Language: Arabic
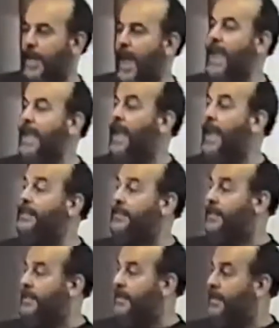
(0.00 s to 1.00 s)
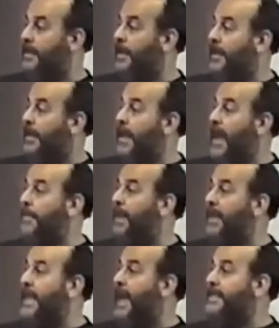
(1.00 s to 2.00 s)
هيئة
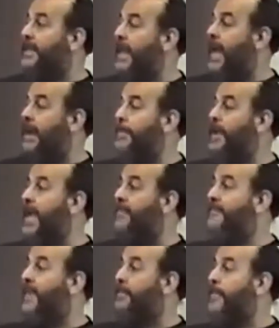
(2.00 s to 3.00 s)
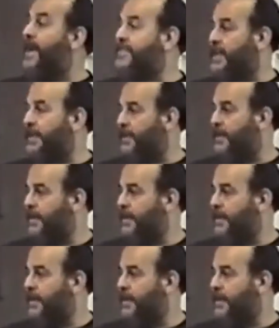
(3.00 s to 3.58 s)
العمليات الحربية في مصر